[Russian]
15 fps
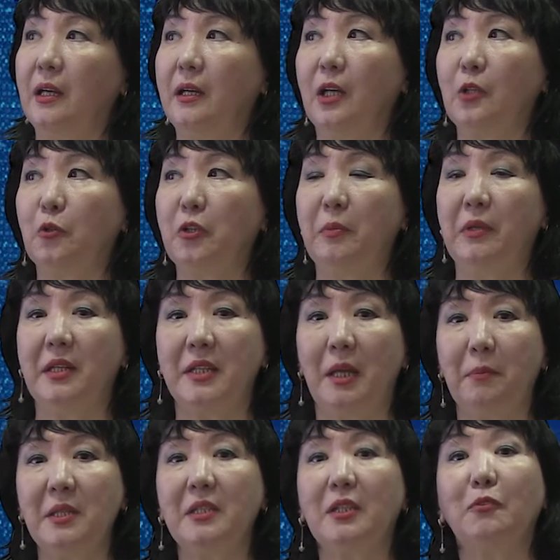которые были
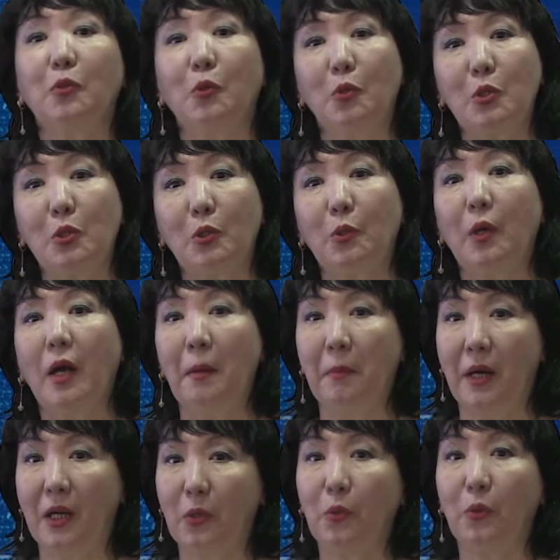записаны в толстую
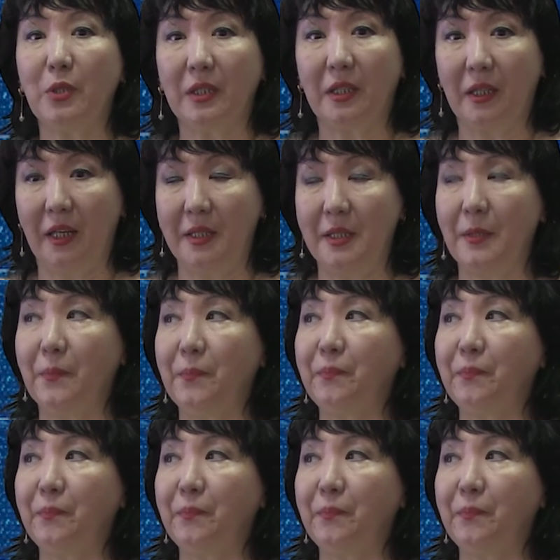амбарную тетрадь.